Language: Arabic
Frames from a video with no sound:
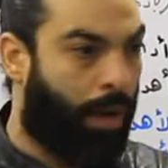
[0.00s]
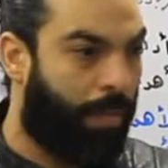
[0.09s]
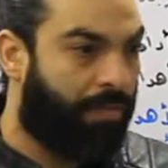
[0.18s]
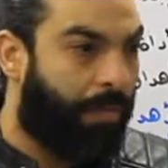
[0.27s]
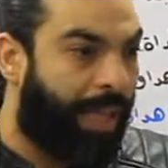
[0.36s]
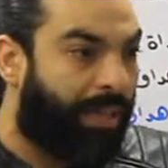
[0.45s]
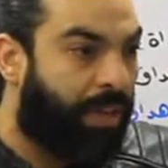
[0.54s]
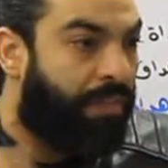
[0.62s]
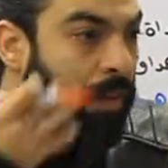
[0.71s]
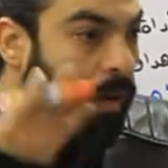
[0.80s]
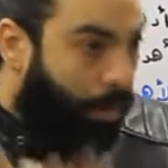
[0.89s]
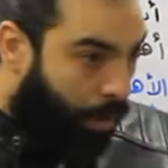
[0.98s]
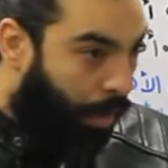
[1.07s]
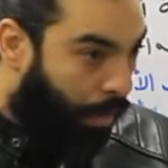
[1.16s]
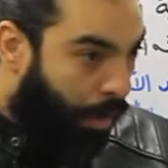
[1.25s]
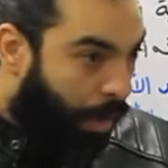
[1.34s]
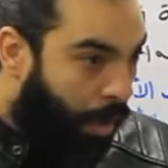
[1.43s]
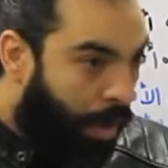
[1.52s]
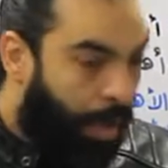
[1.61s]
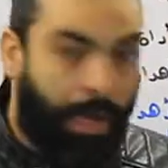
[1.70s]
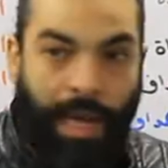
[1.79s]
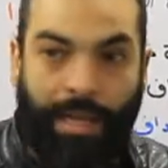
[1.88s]
مع بعض فبدات الفكره تظهر
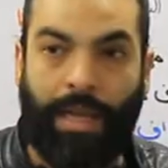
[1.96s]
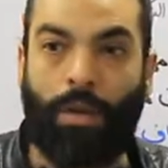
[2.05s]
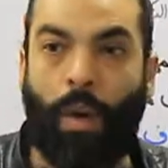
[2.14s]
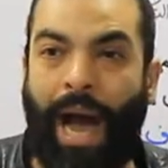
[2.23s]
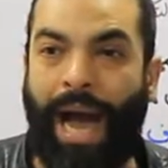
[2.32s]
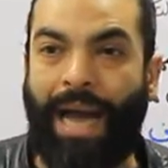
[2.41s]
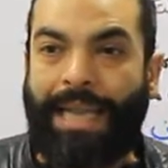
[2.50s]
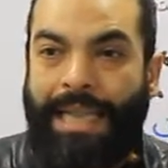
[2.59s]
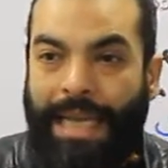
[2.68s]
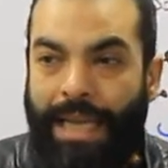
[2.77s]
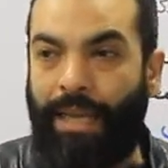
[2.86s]
ان احنا نوحد